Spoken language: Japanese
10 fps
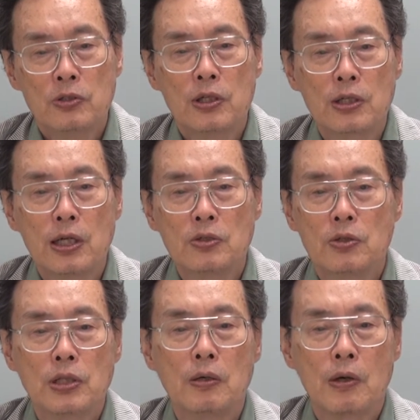実は北
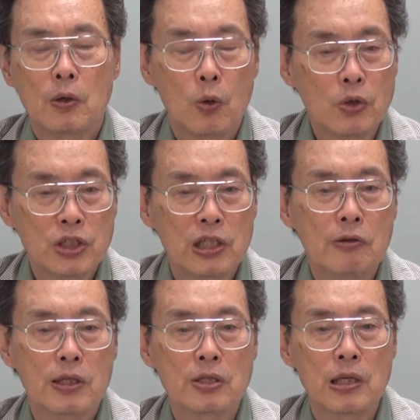朝鮮は公式
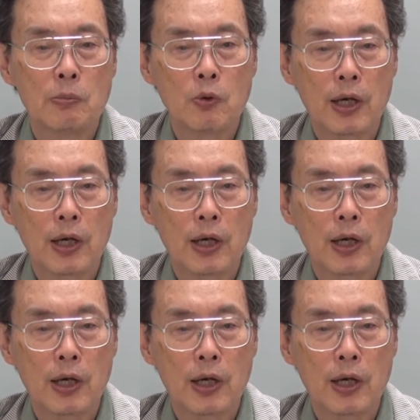にはですねも